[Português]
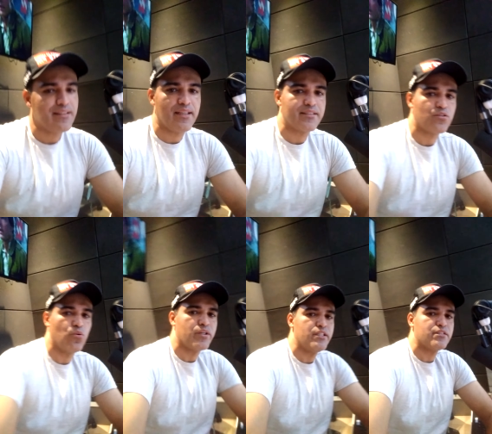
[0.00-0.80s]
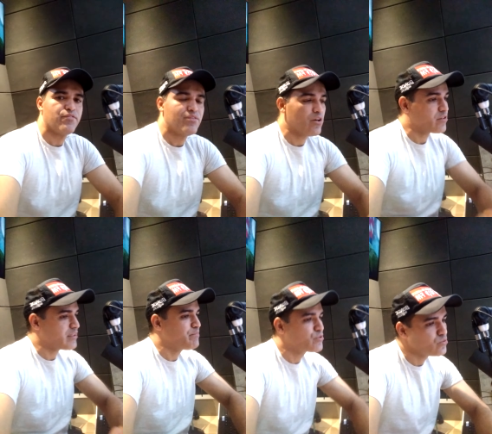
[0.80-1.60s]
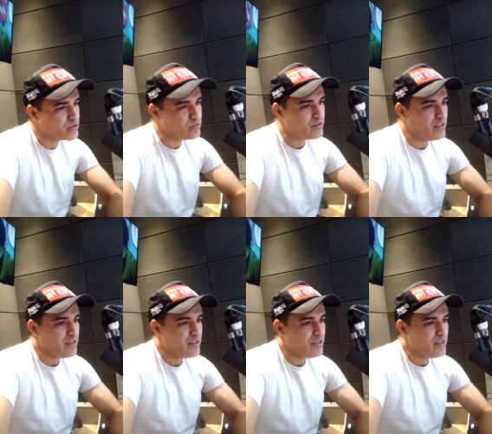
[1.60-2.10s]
nessa conquista foi um negócio absurdo